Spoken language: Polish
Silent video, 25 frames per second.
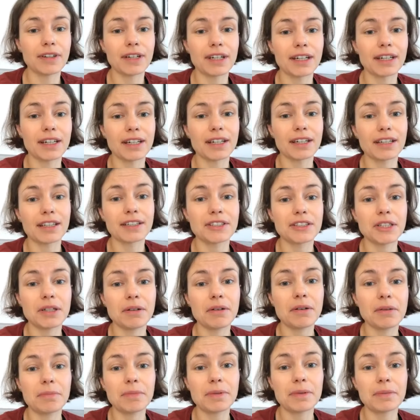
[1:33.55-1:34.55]
E,
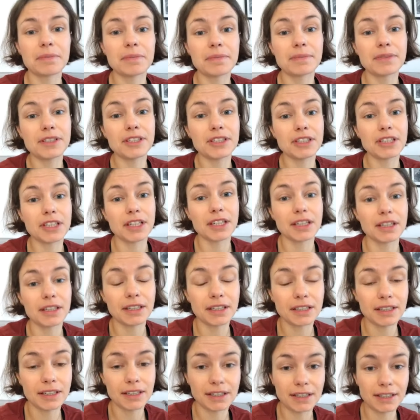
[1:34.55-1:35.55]
chciałabym
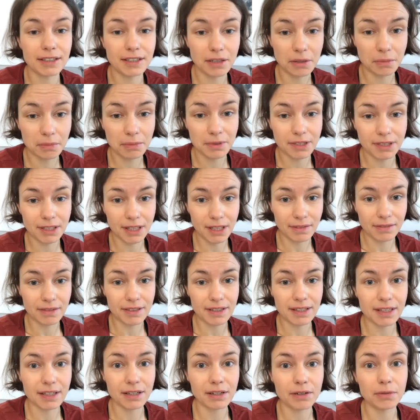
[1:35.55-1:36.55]
dzisiaj e, zrobić dla
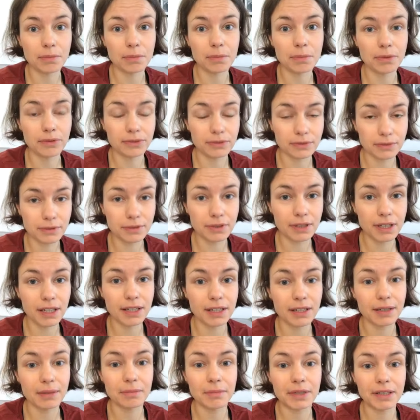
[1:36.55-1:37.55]
Was taką
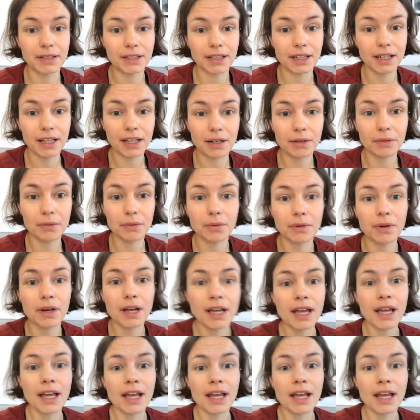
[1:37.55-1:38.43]
powtórkę materiału